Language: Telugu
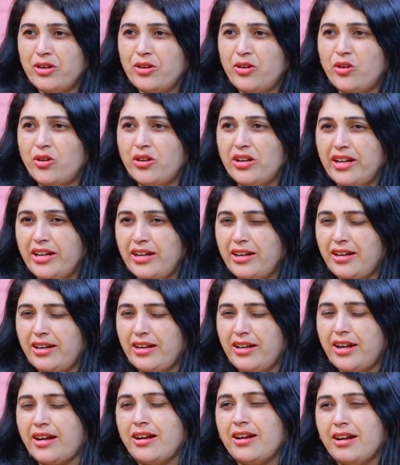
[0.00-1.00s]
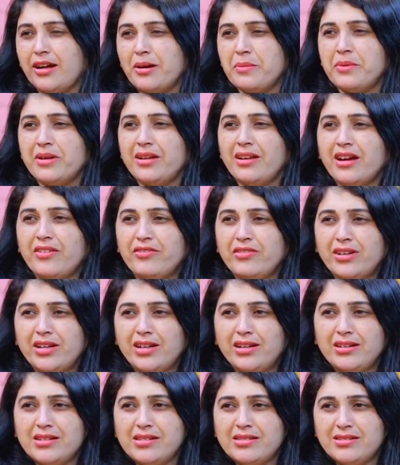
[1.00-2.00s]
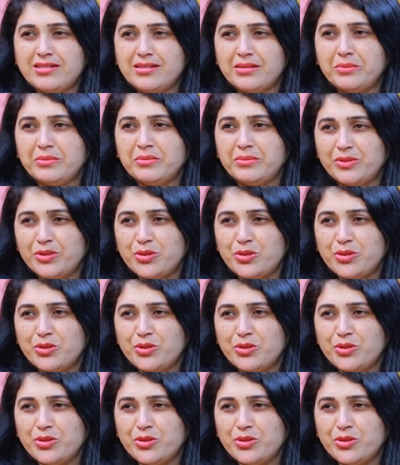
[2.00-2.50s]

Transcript: అనుకొని టక్కమని ఆ విలనిజం